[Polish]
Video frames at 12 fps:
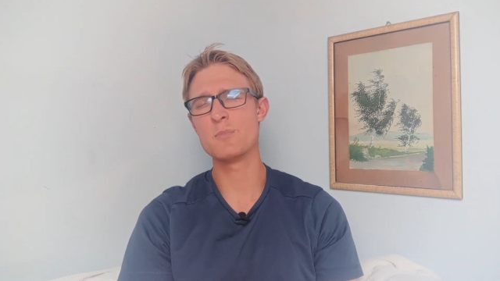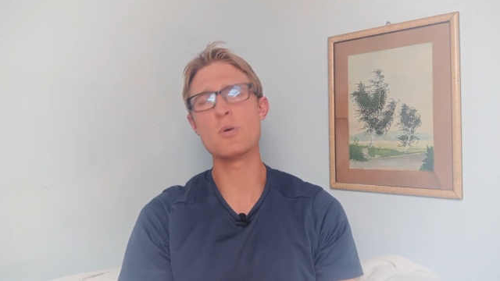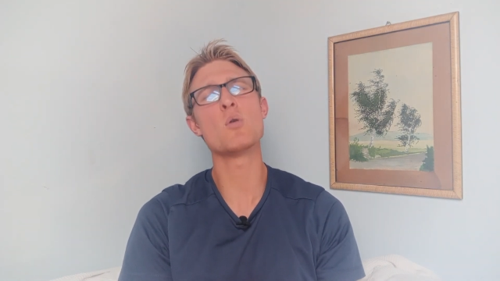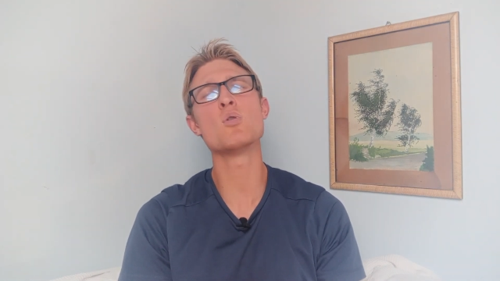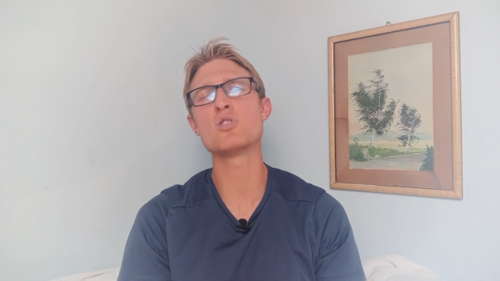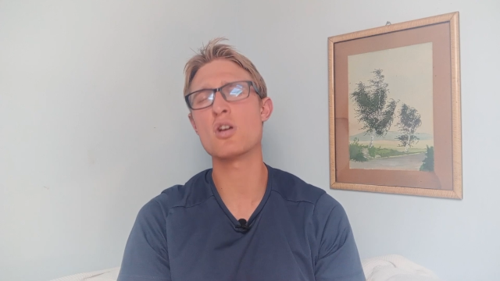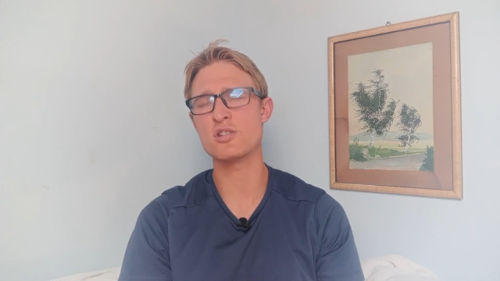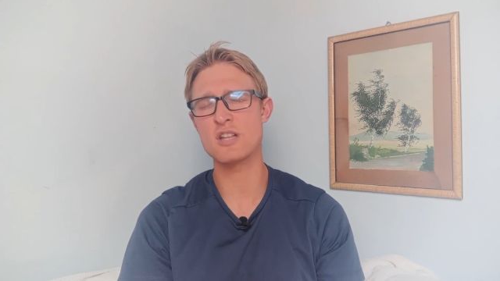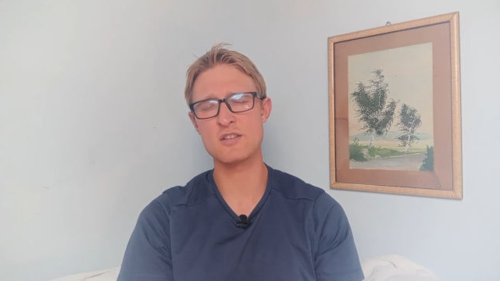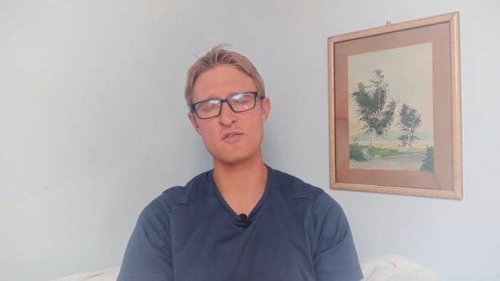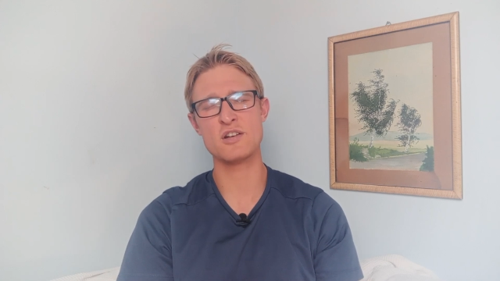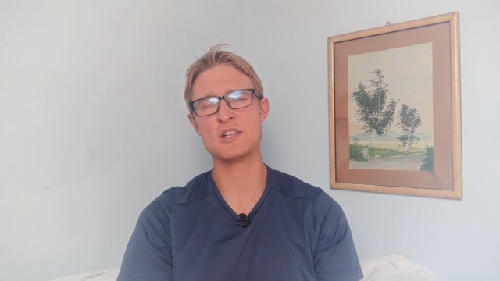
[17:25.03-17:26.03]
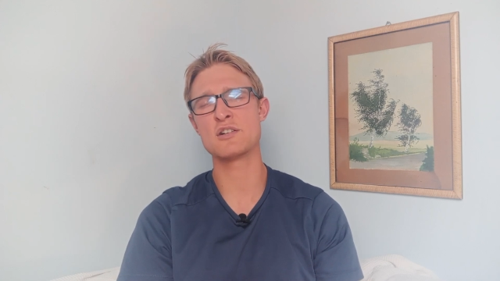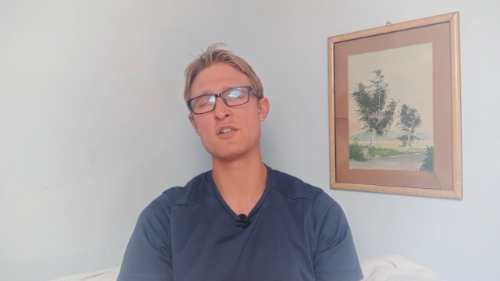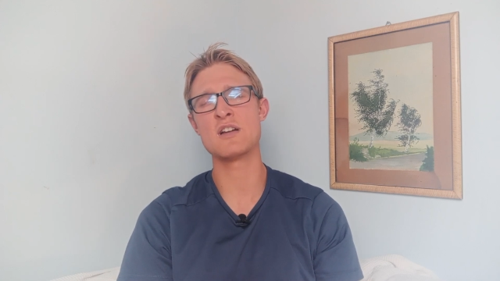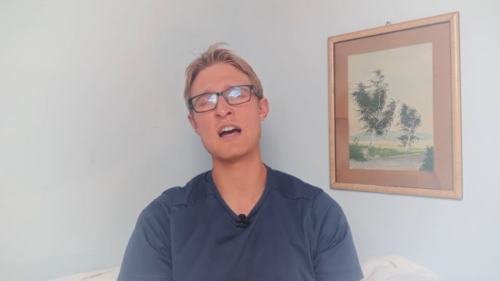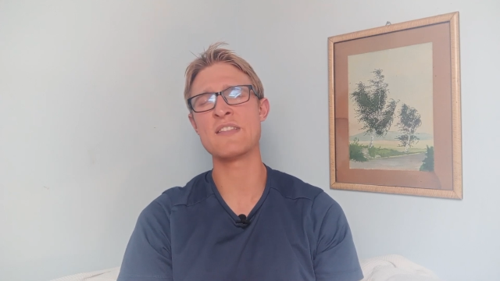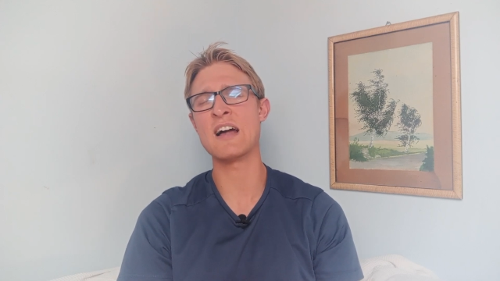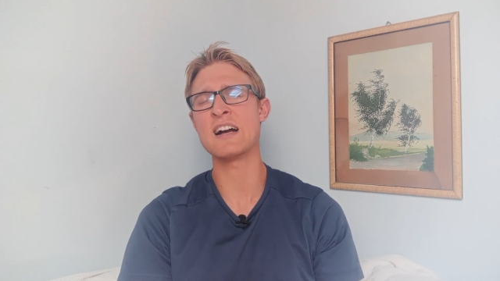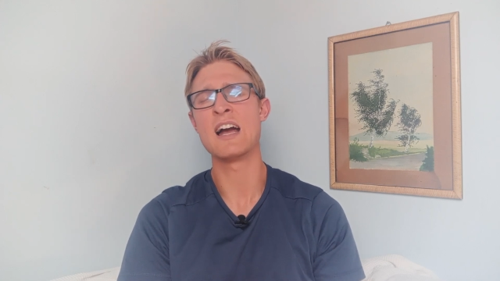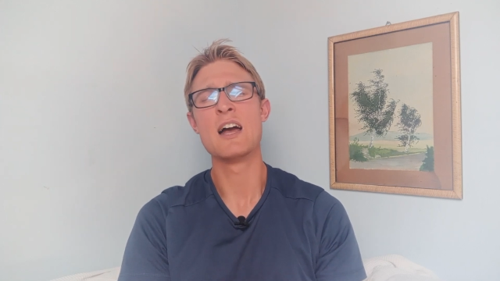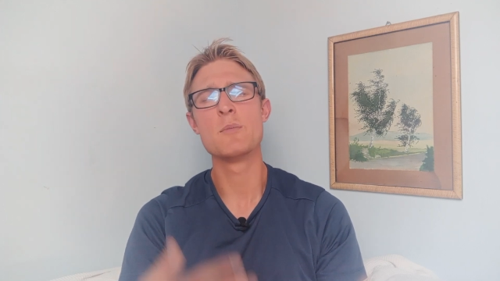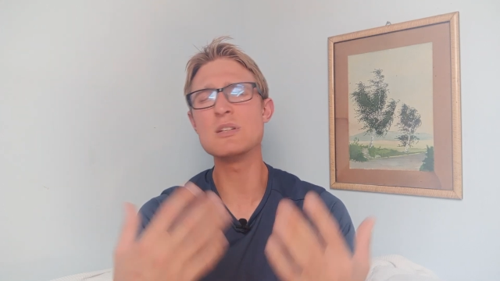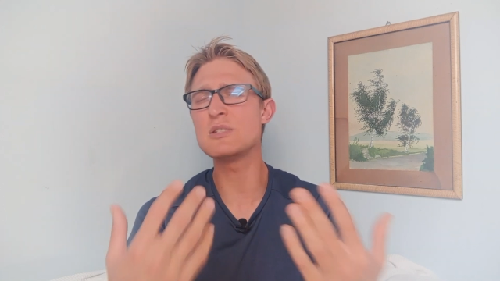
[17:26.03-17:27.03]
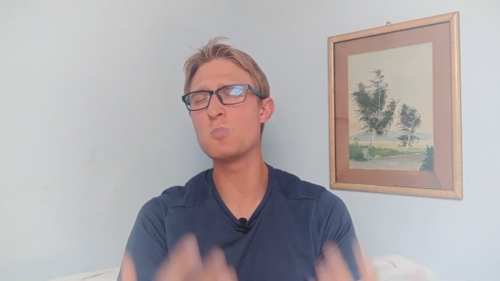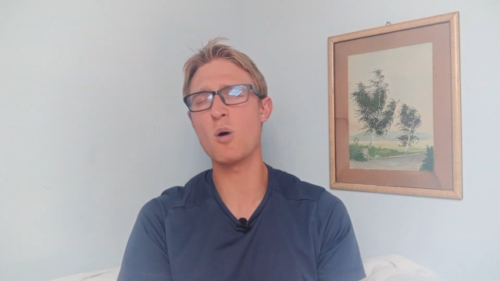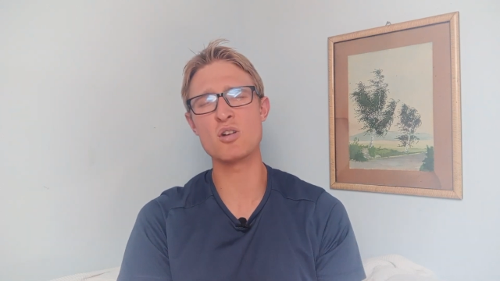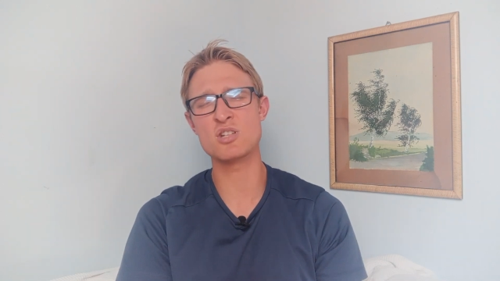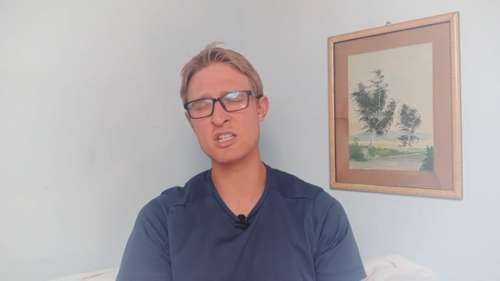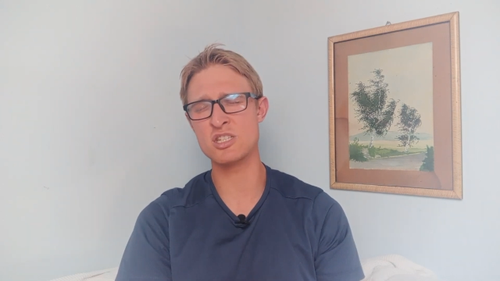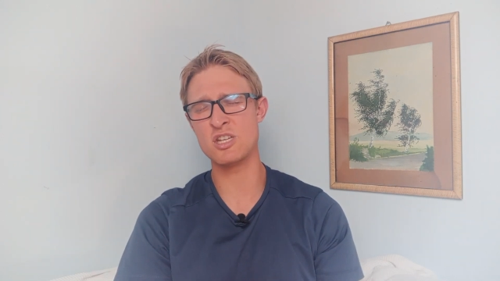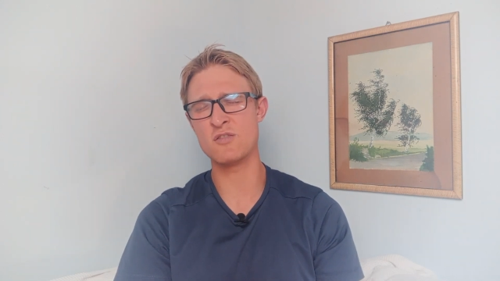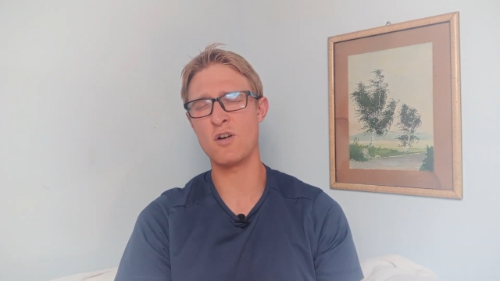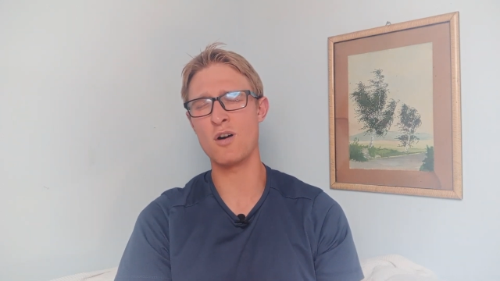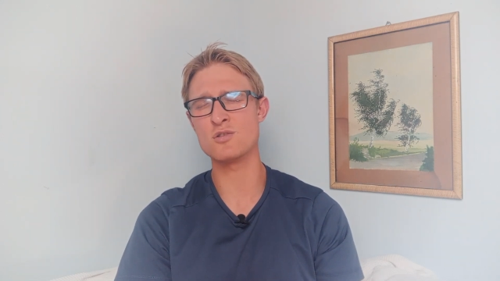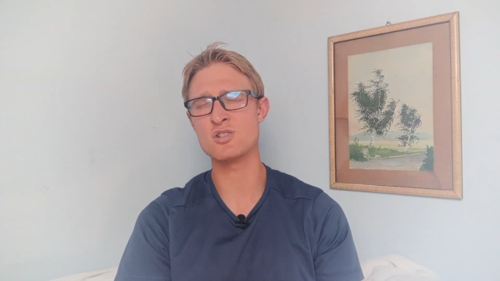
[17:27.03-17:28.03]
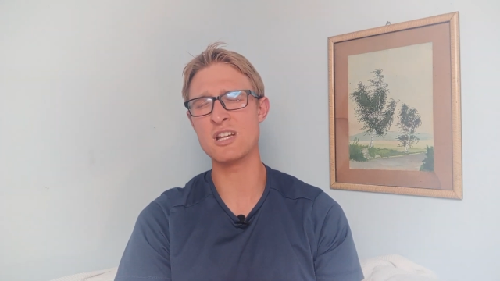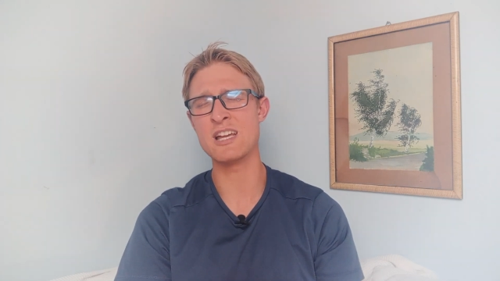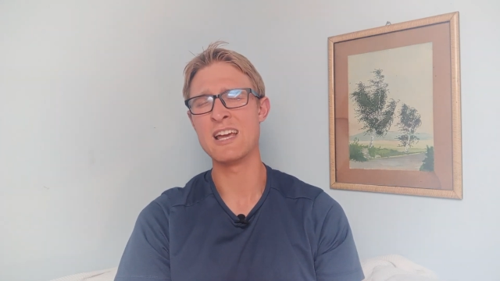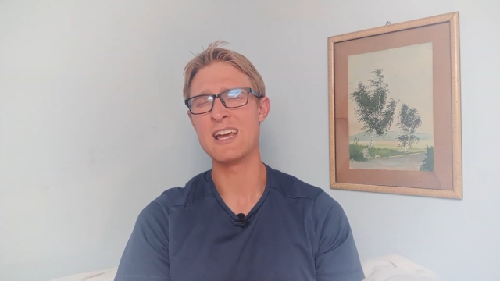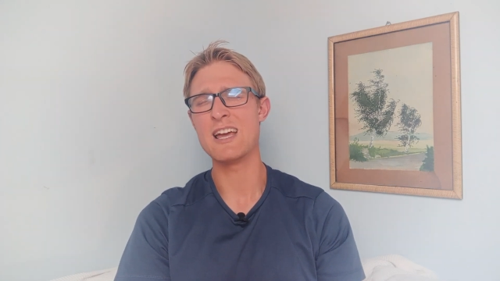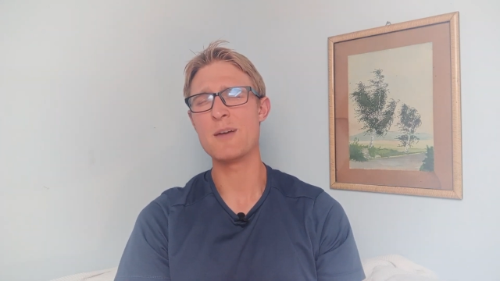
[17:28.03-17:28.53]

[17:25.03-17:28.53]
by usiąść na Twoich kolanach, by spojrzeć Ci w oczy,